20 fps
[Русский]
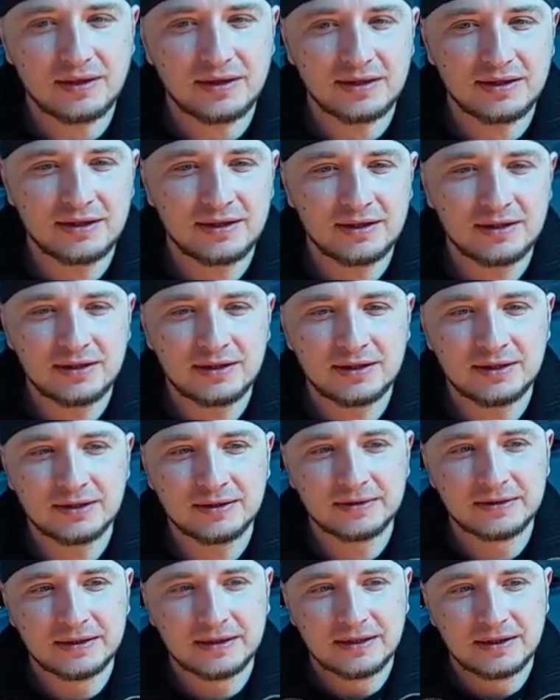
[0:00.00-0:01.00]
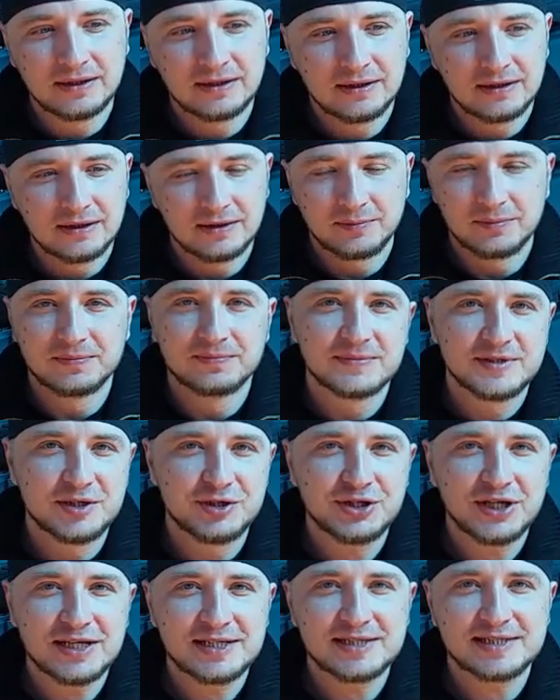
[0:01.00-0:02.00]
и
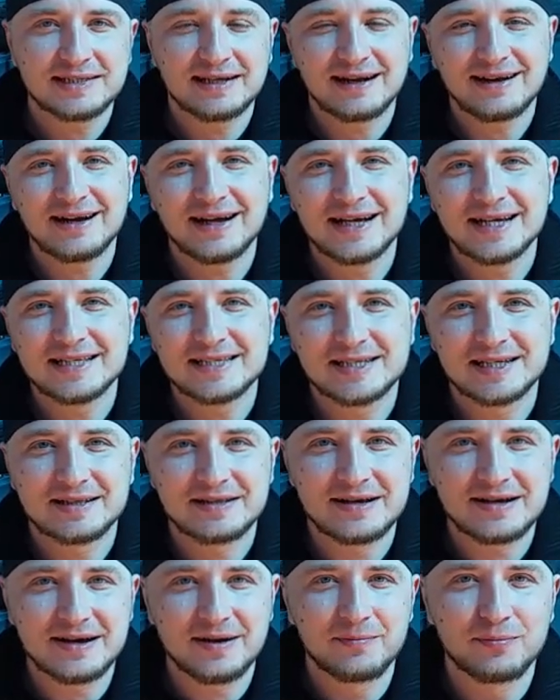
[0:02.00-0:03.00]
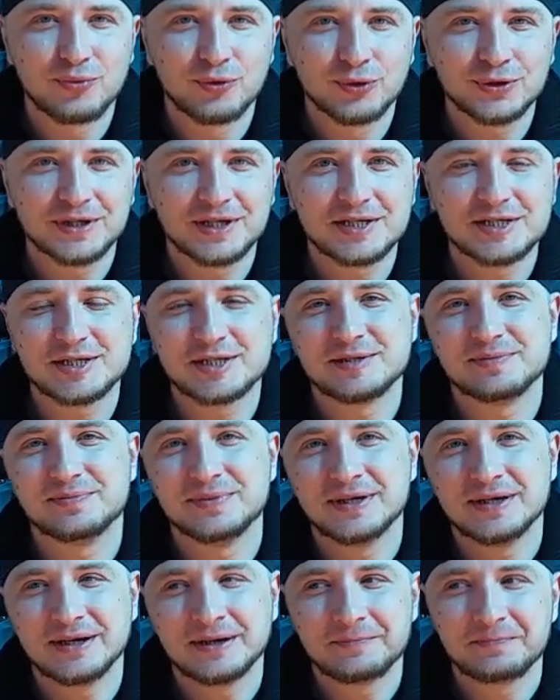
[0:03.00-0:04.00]
сейчас старается наработать
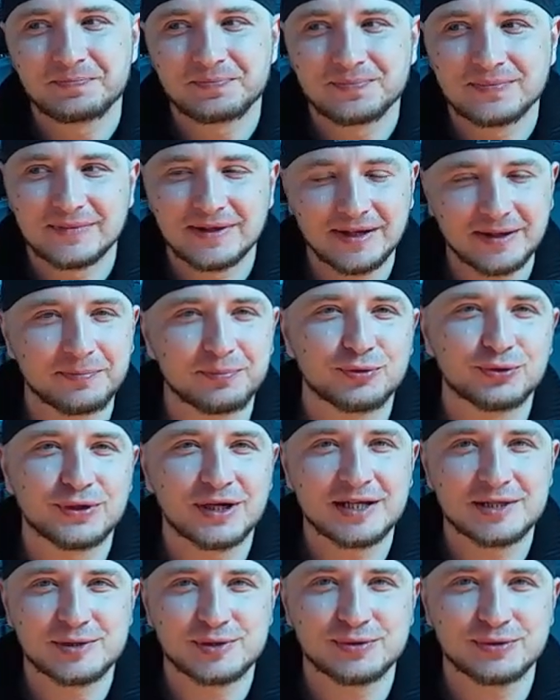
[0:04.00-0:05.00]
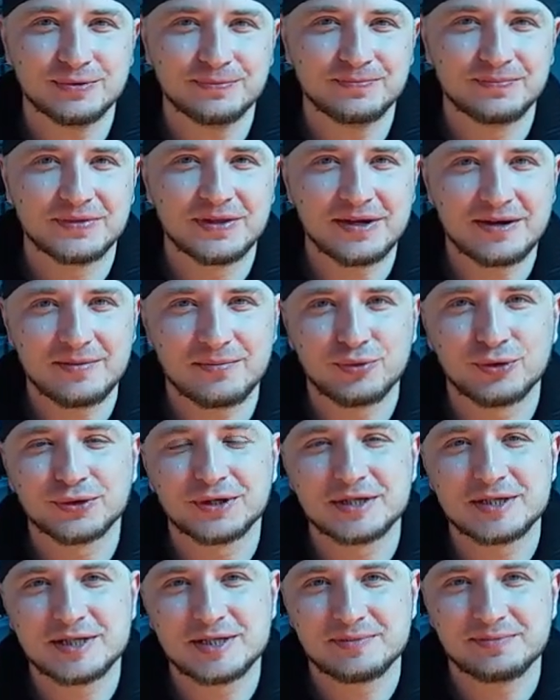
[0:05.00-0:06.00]
себе репутацию,
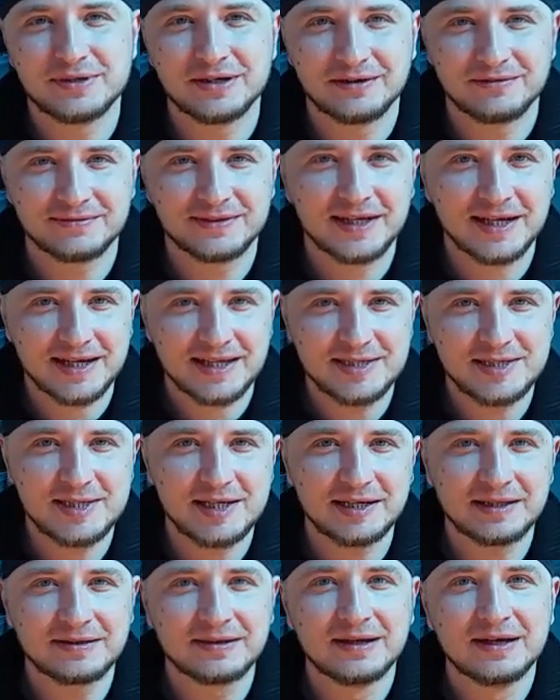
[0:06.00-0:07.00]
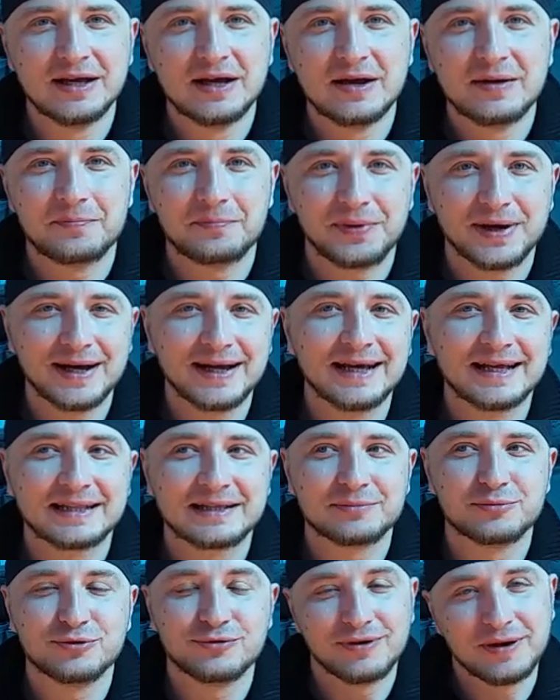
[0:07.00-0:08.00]
наработать себе авторитет,
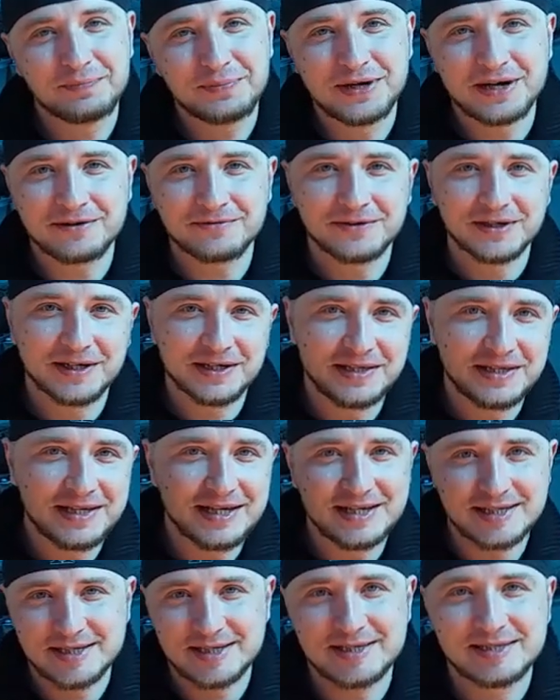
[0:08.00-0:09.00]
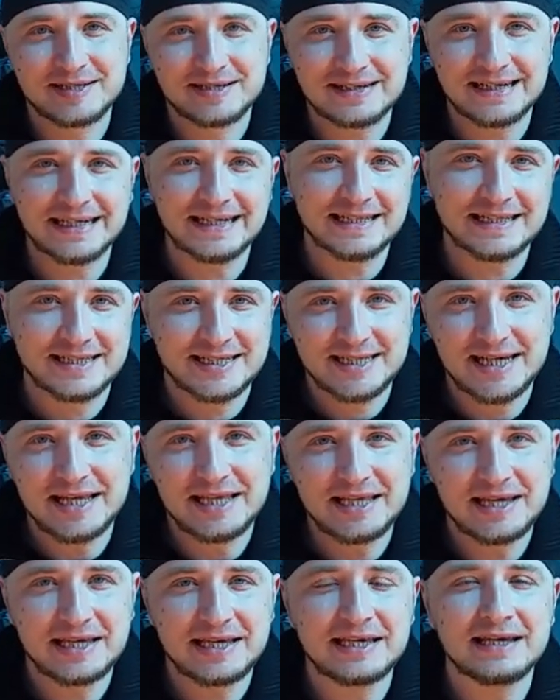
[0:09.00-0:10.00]
поэтому, во-первых, не задирает
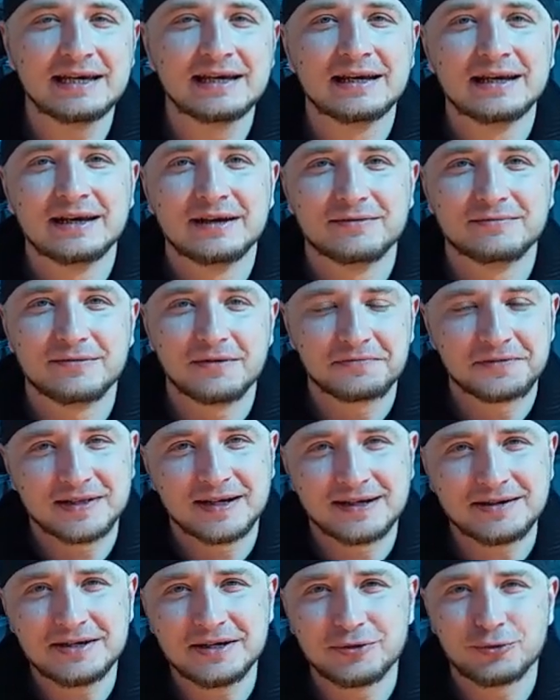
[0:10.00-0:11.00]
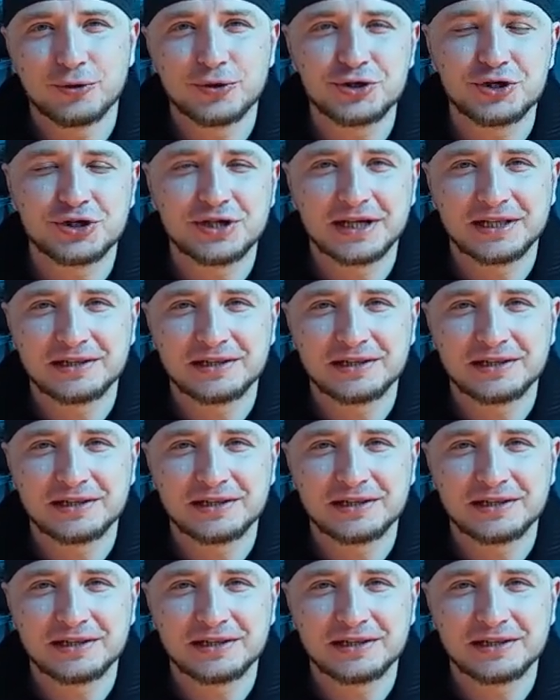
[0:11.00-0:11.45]
ценники, во-вторых, очень